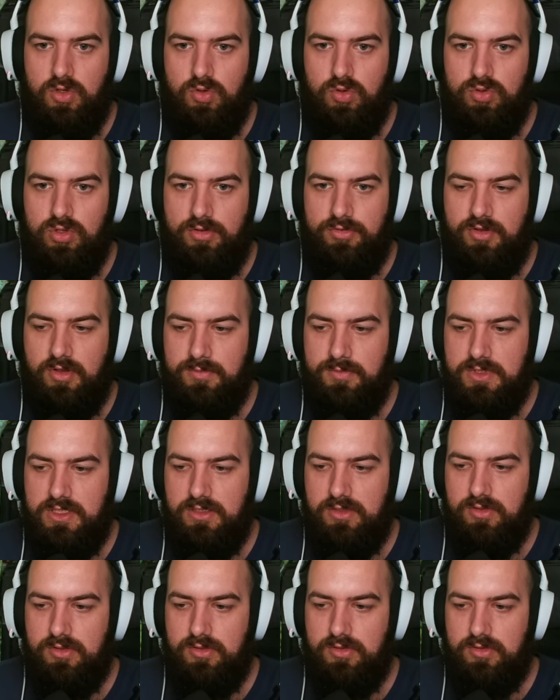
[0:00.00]
On a fait une
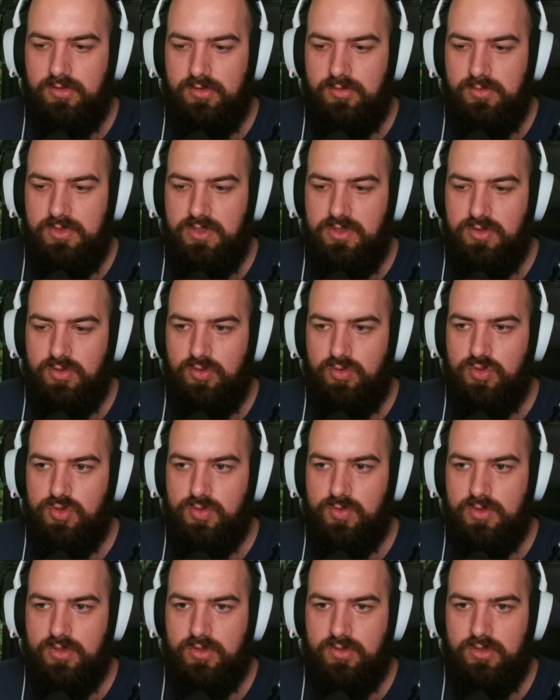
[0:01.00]
petite zone de
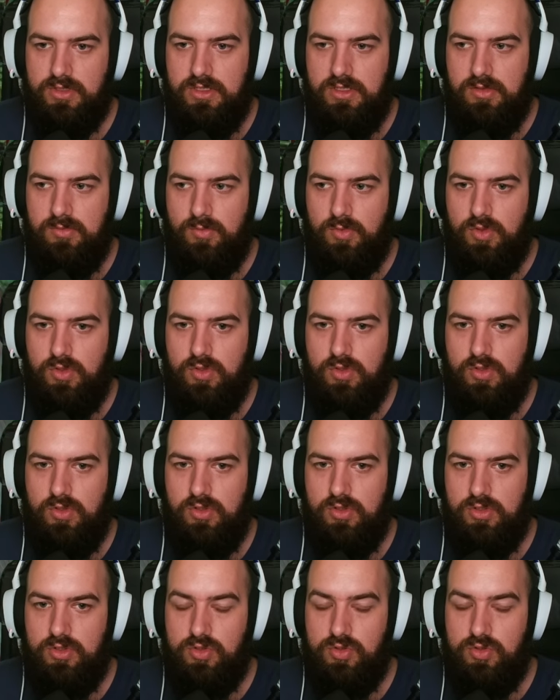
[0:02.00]
soins tranquillement.